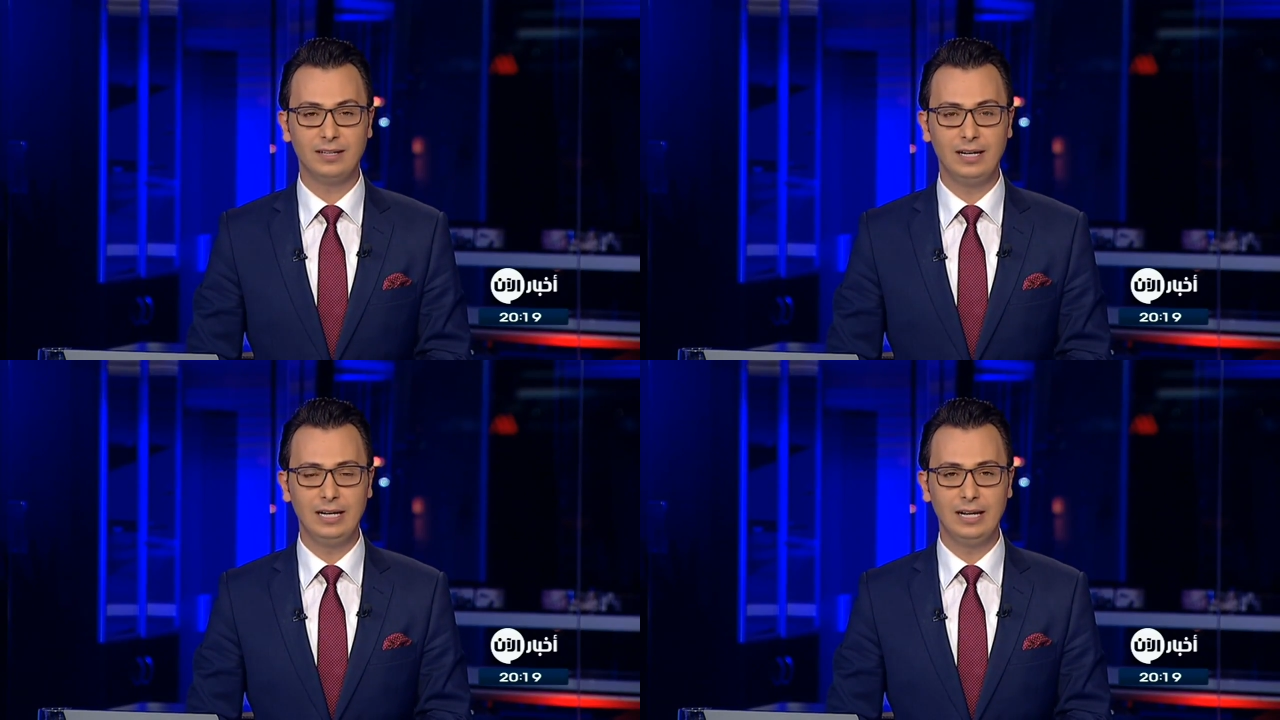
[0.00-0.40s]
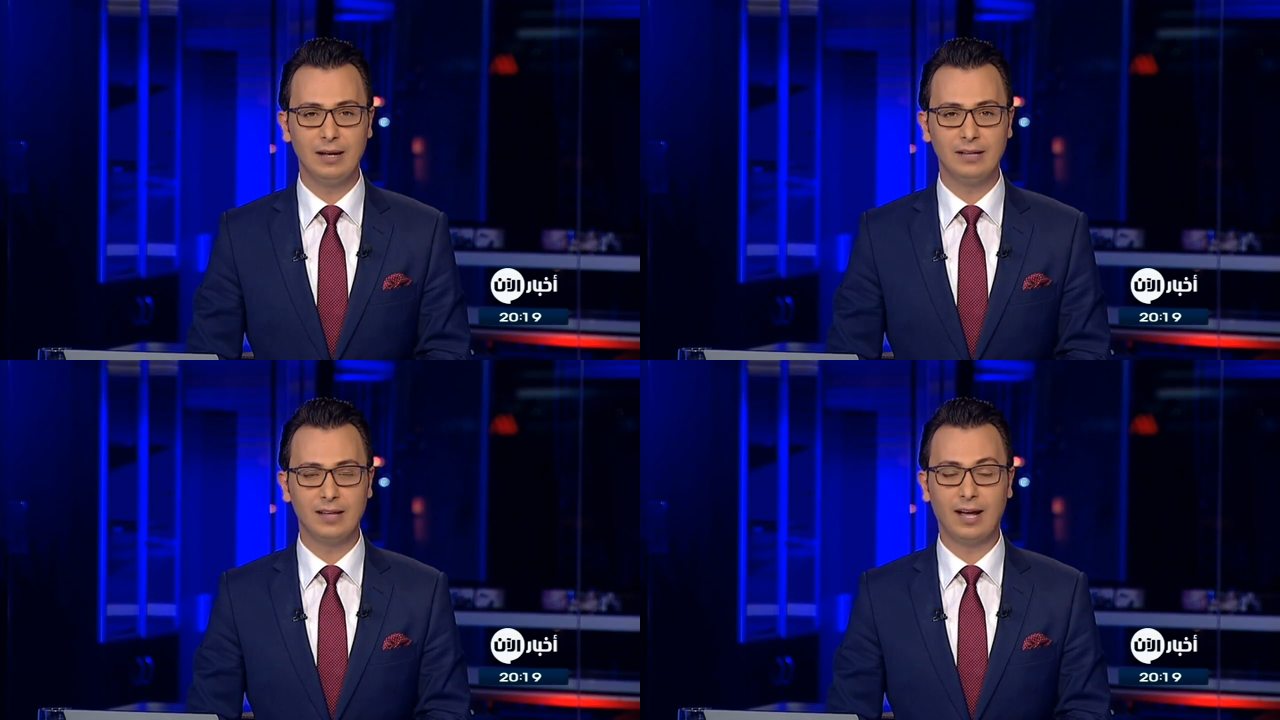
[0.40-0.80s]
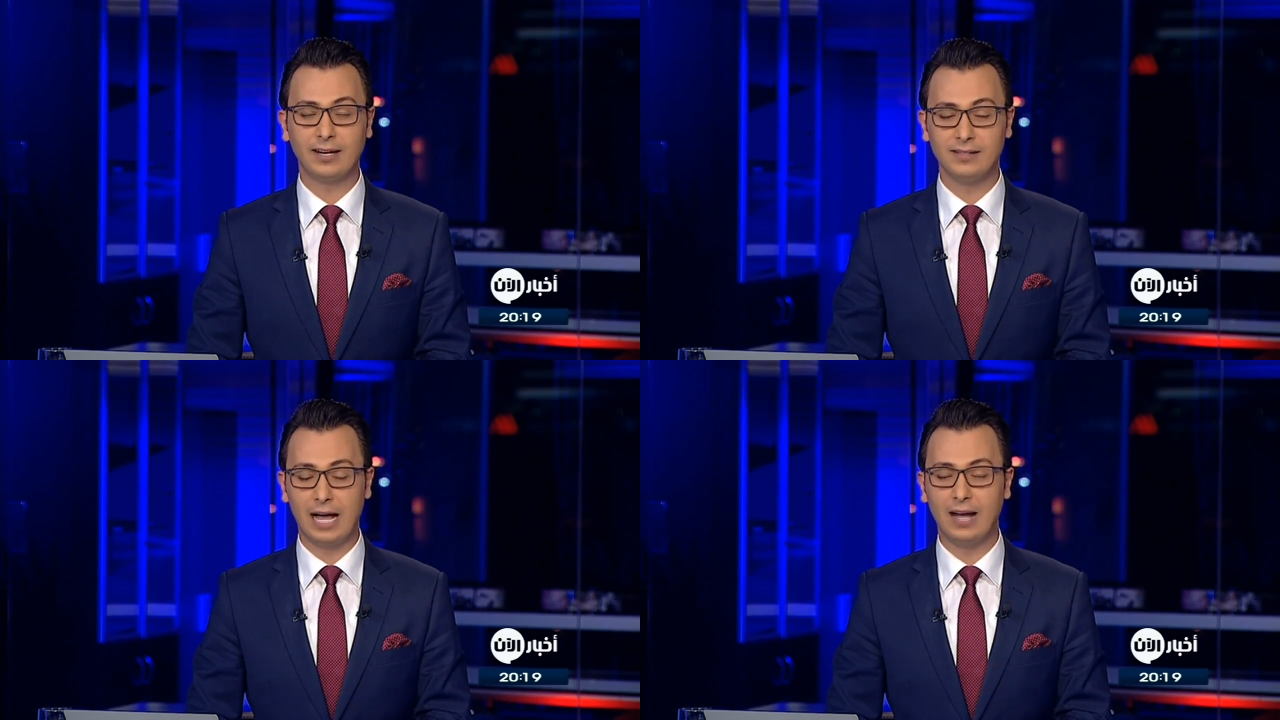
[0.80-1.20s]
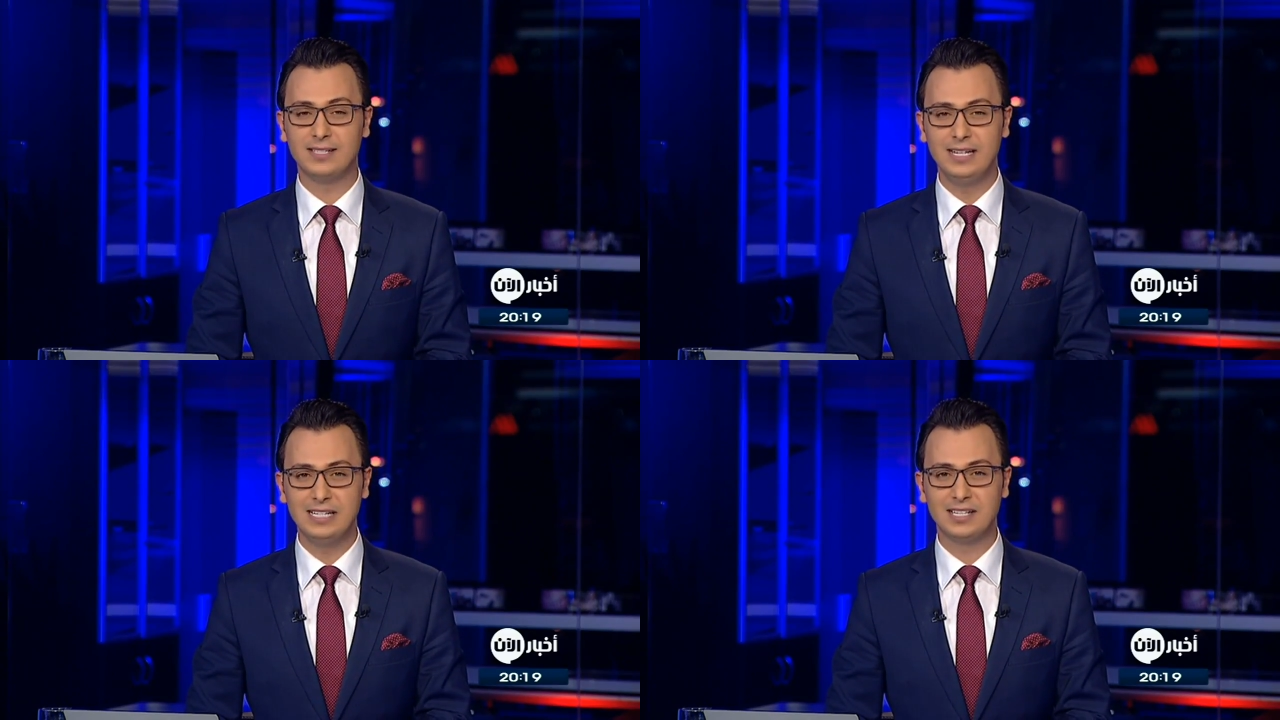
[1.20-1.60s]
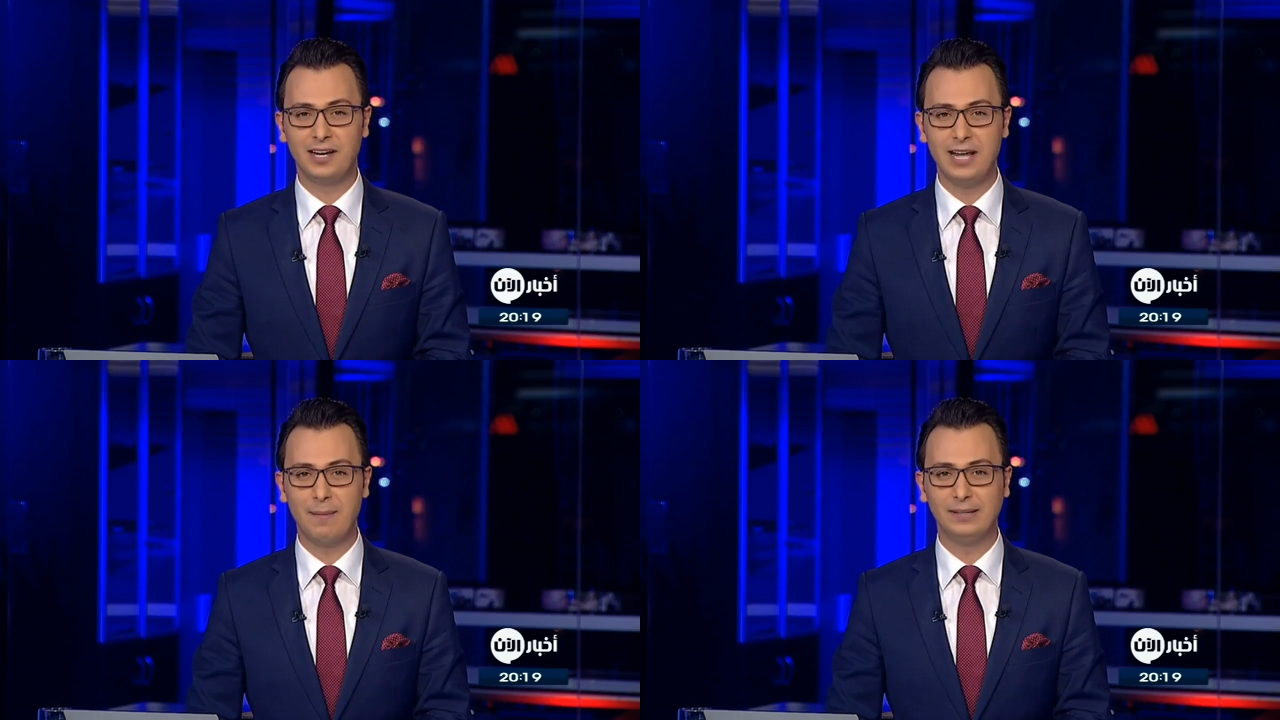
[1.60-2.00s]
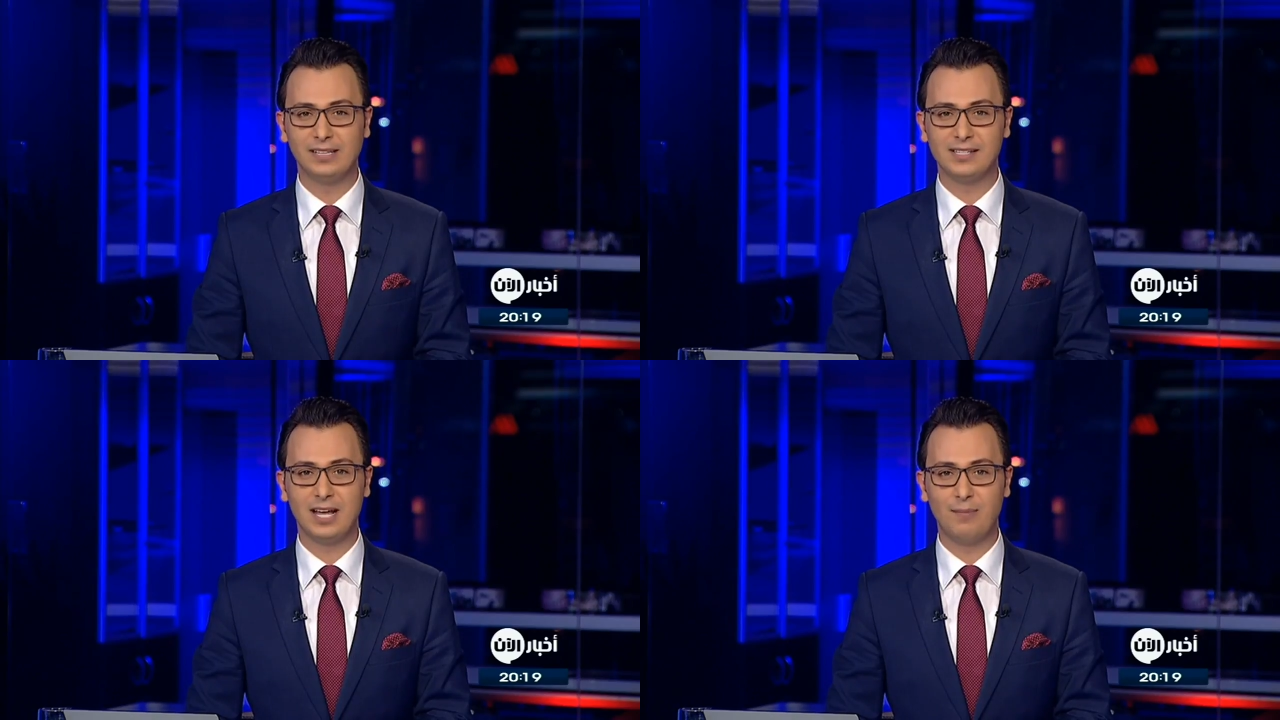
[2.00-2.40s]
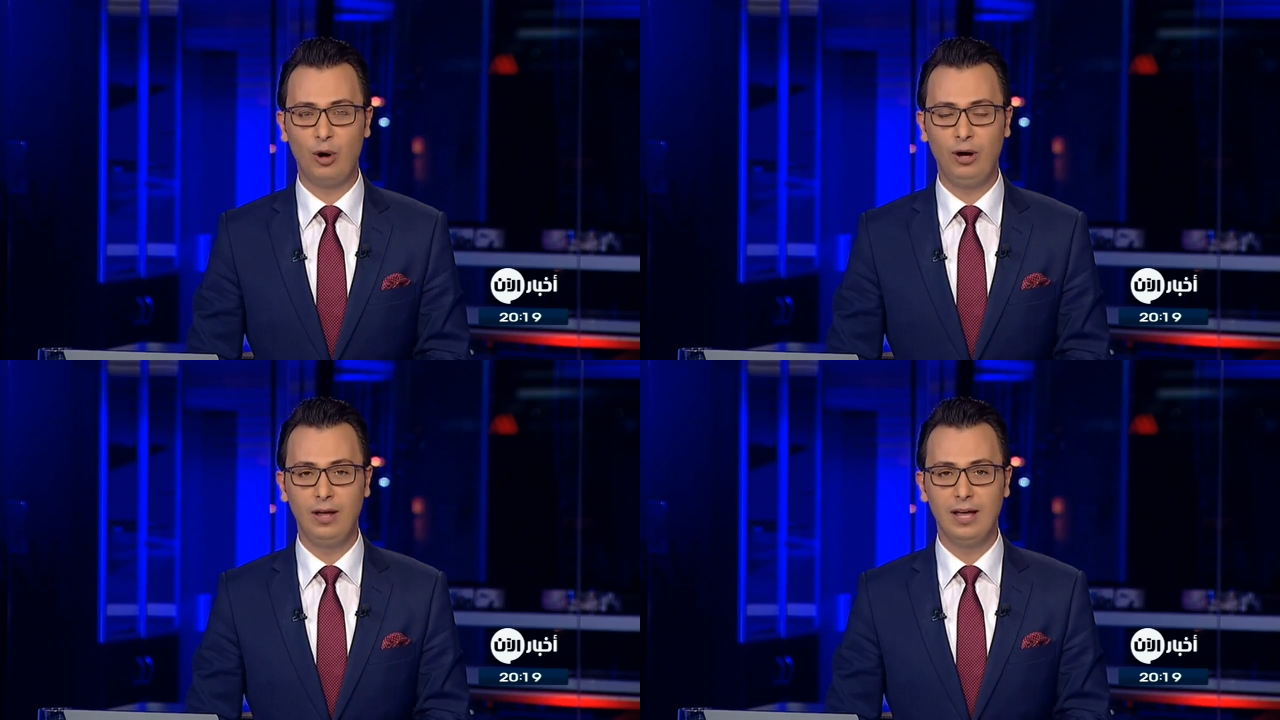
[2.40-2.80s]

لتعزيز قيم التسامح